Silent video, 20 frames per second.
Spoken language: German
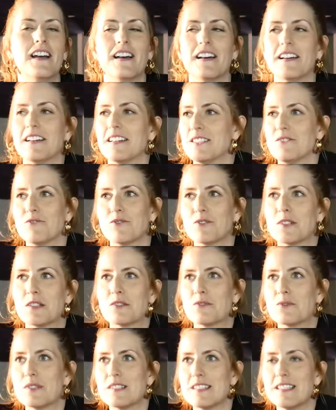Äh, die würden
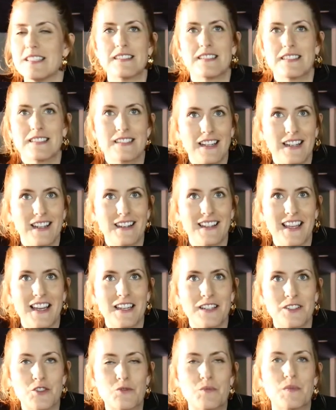natürlich nächstes Jahr dann
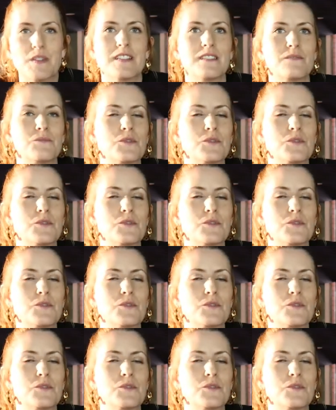gerne spielen.